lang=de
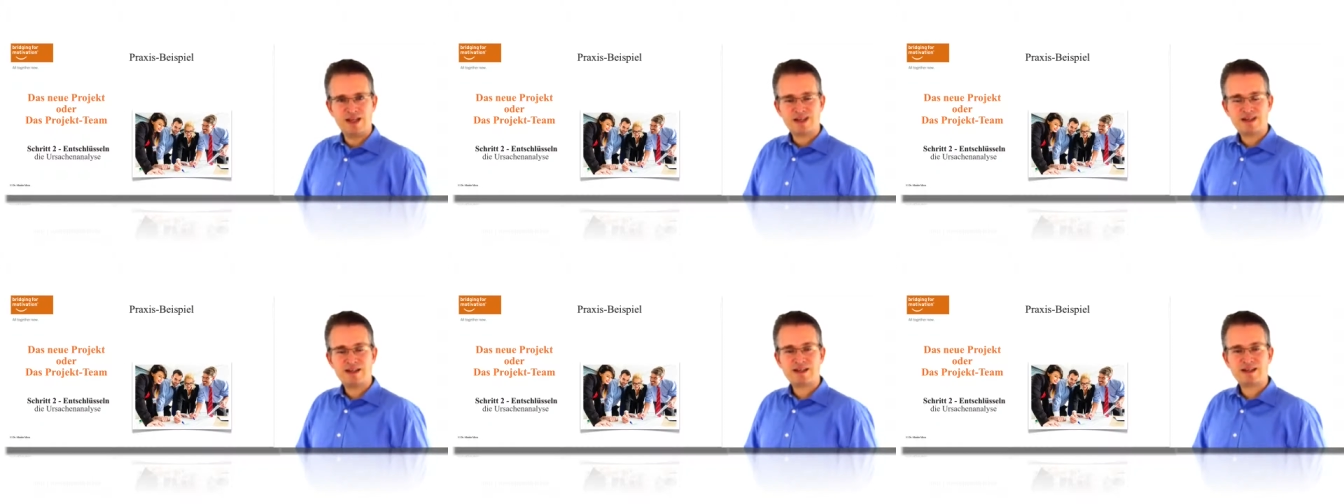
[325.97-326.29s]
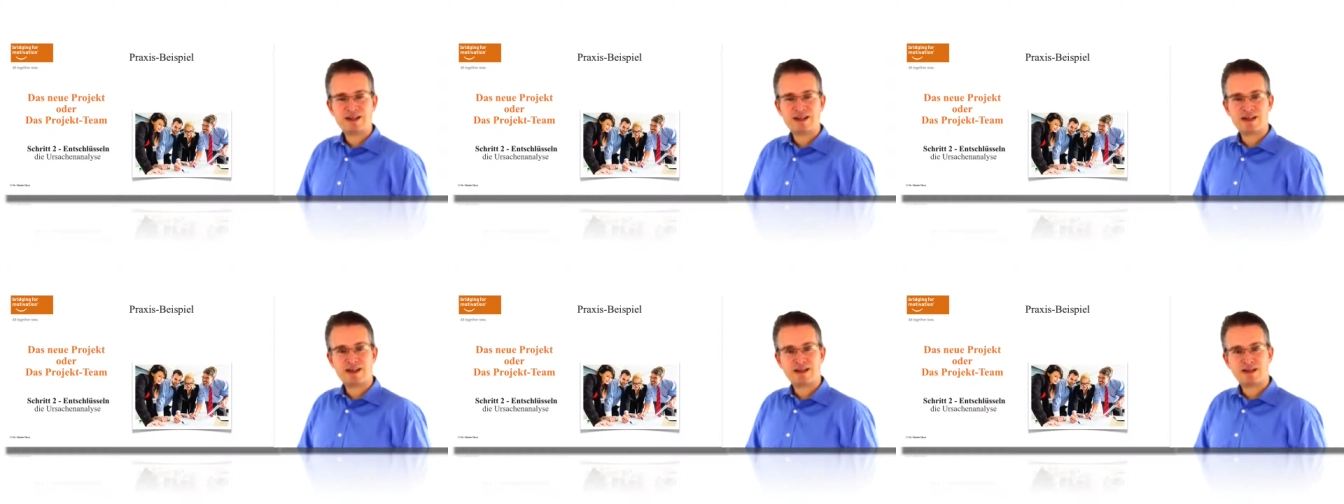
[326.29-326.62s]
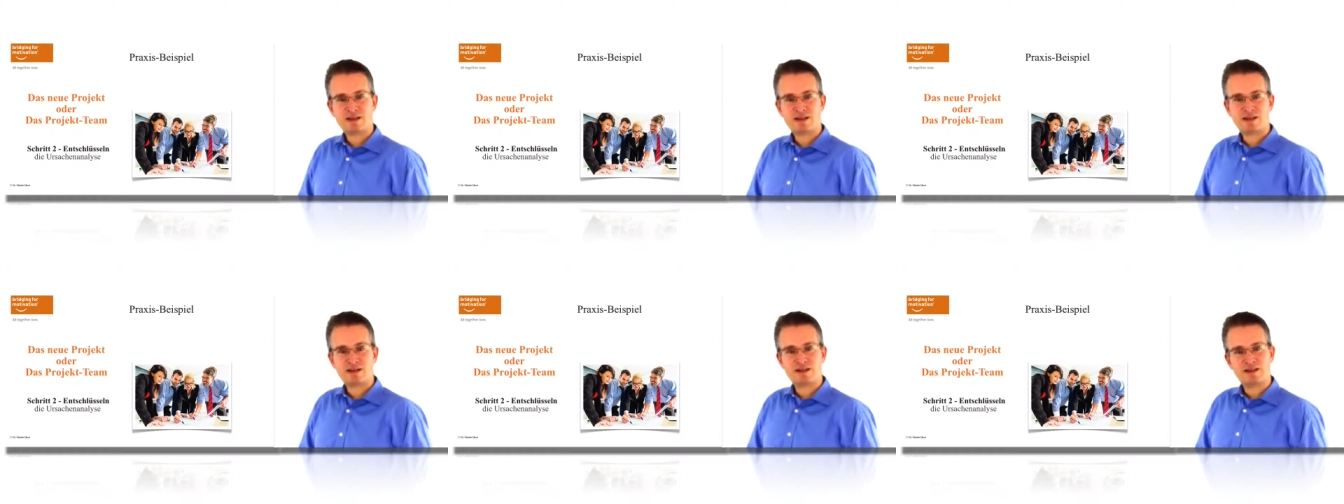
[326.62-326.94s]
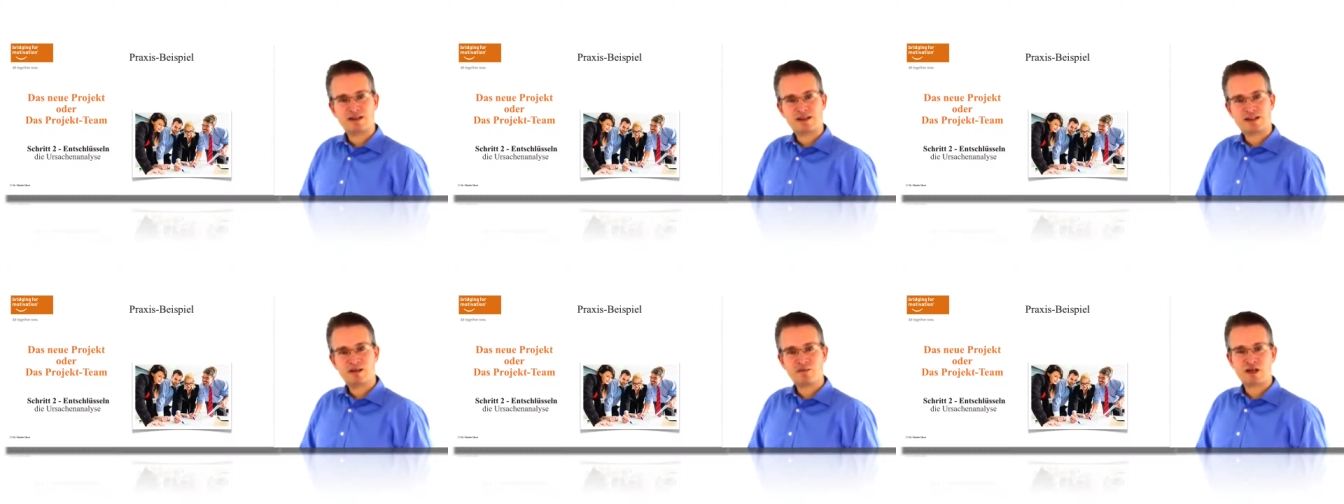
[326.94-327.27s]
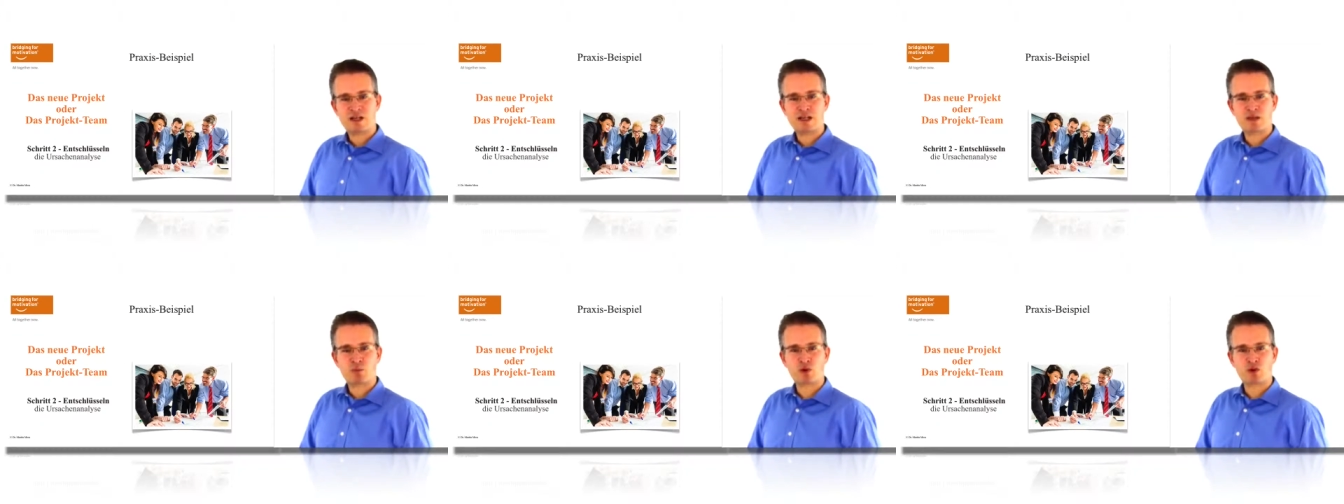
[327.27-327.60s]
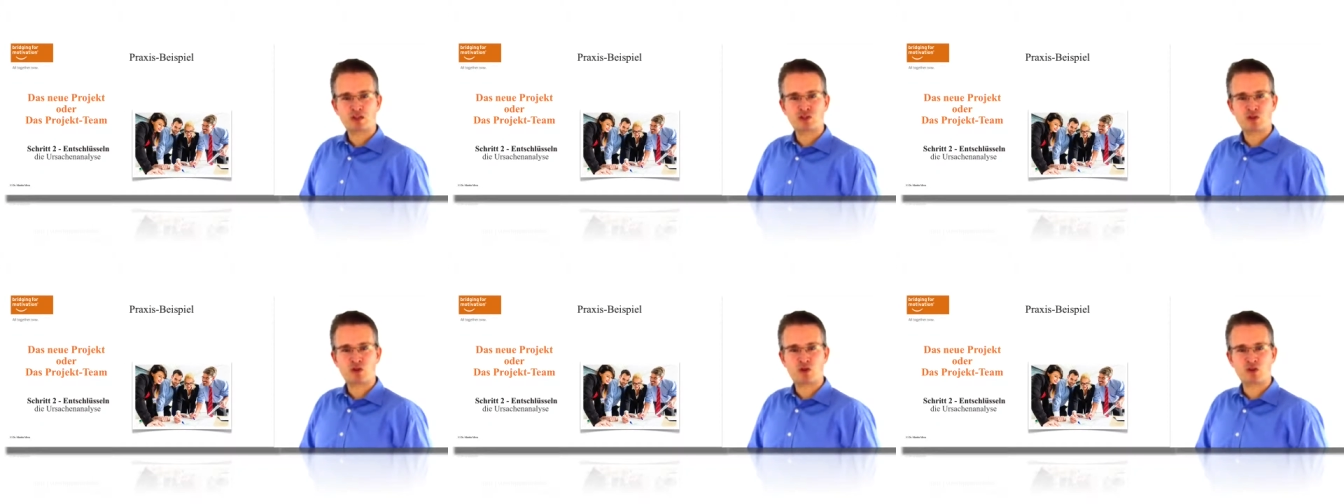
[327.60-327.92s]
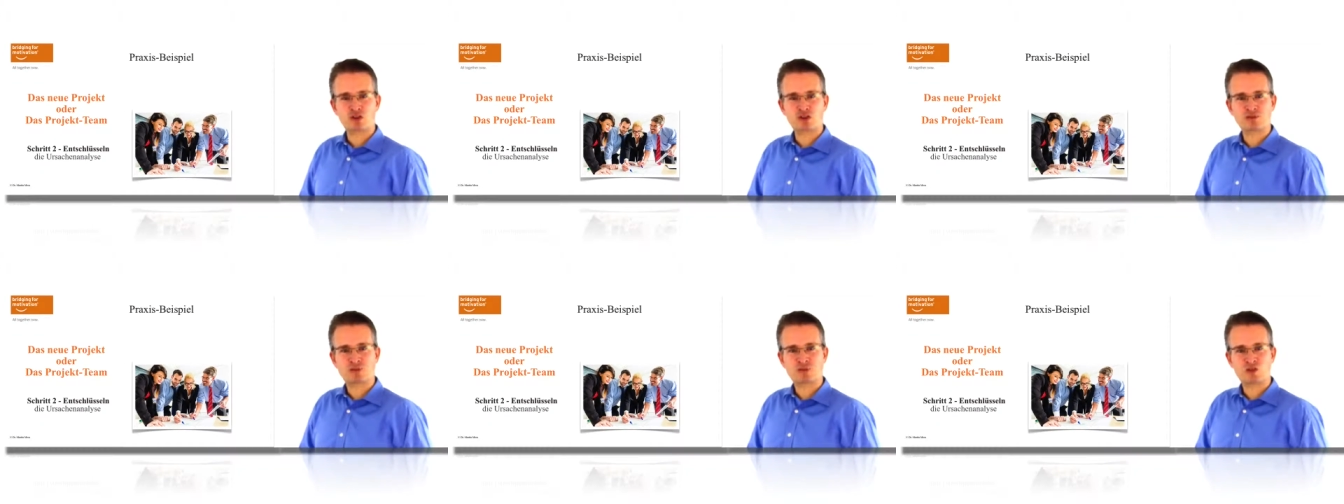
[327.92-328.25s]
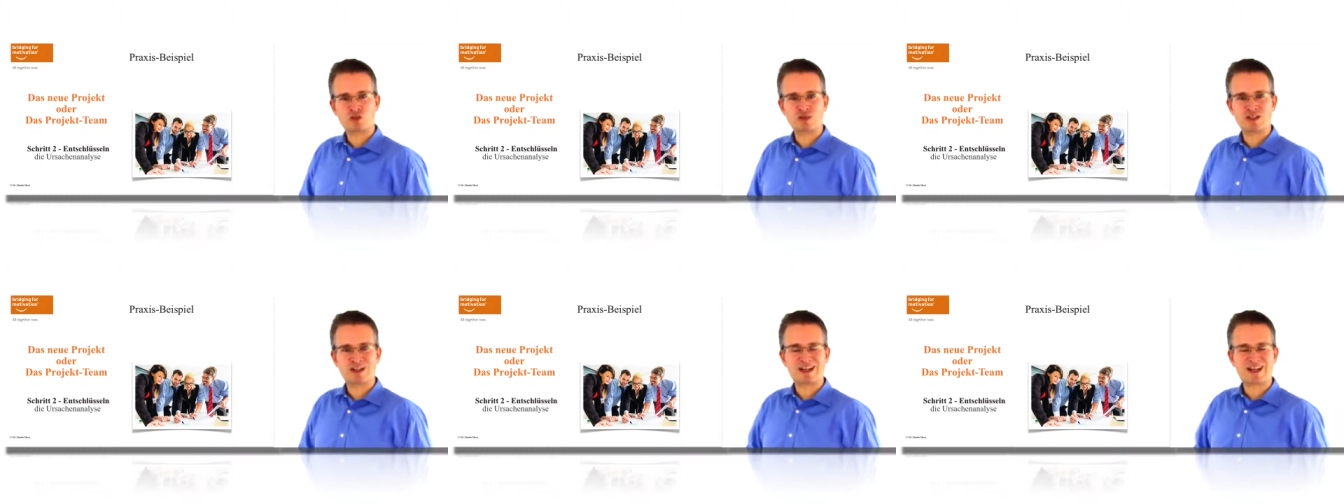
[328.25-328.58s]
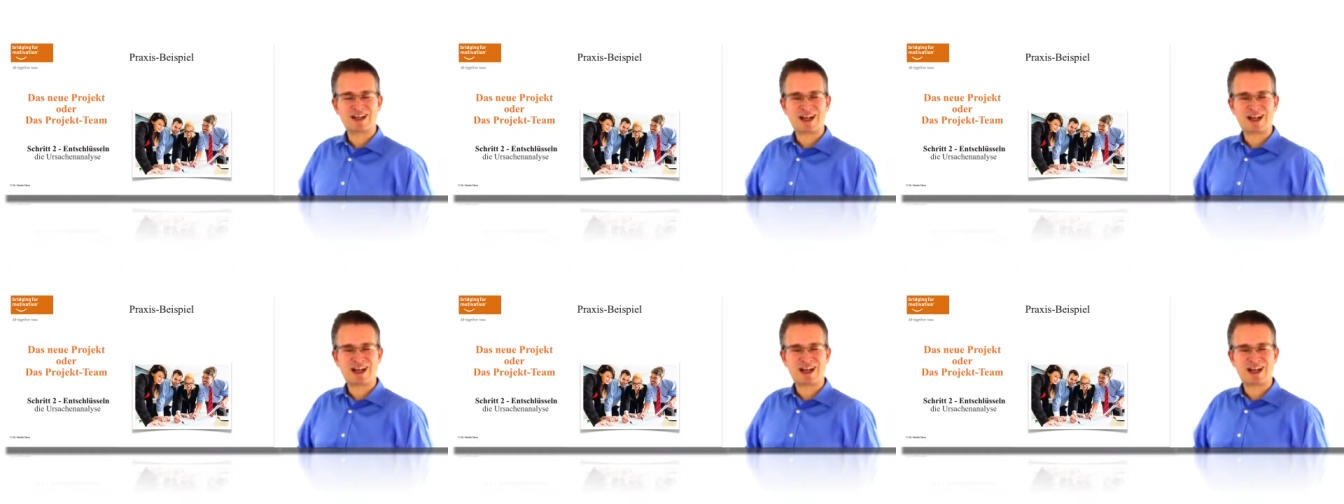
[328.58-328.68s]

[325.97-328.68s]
Hier gehe ich in meiner Projektsteuerungsmethode